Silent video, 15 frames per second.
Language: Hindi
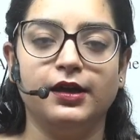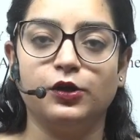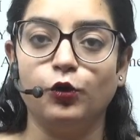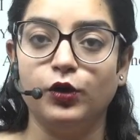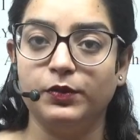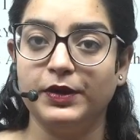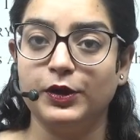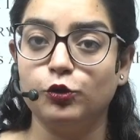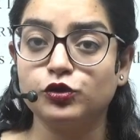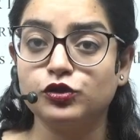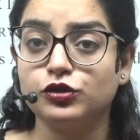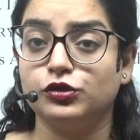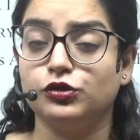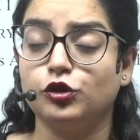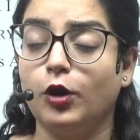कोई भी उस
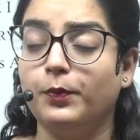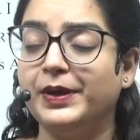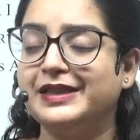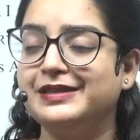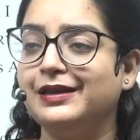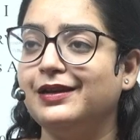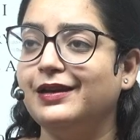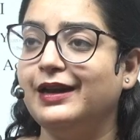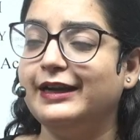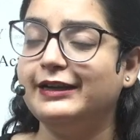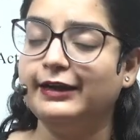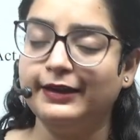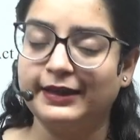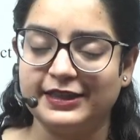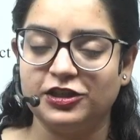टॉपिक से
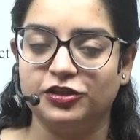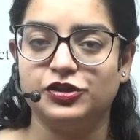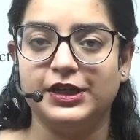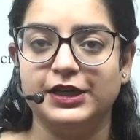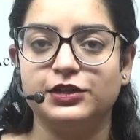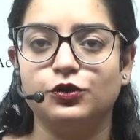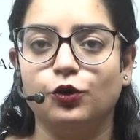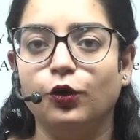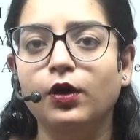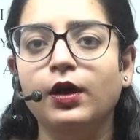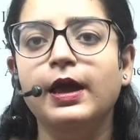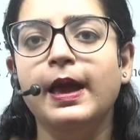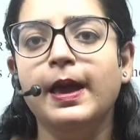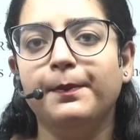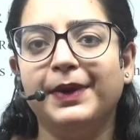रिलेटेड किसी चीज़ को
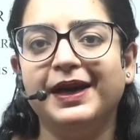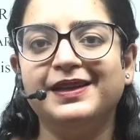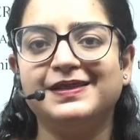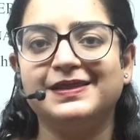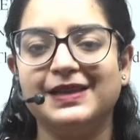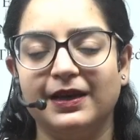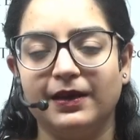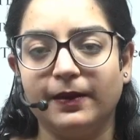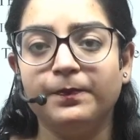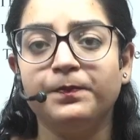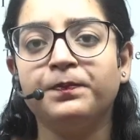बट स्टिल